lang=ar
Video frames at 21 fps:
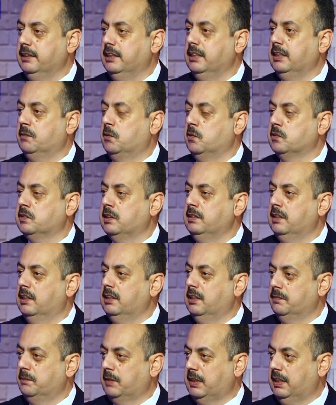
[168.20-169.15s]
حينما وصلنا
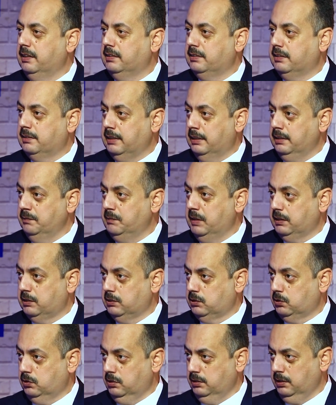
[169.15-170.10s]
الى مرحله التعليم
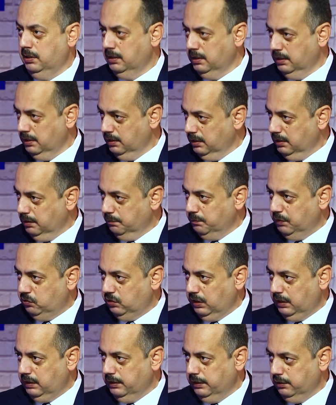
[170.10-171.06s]
الالكتروني
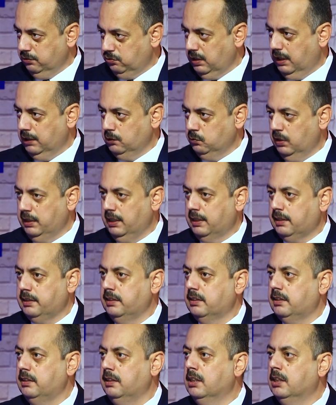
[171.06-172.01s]
بشكل الجاد
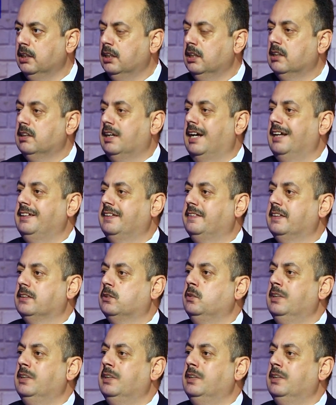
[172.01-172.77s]
والحقيقي حدثت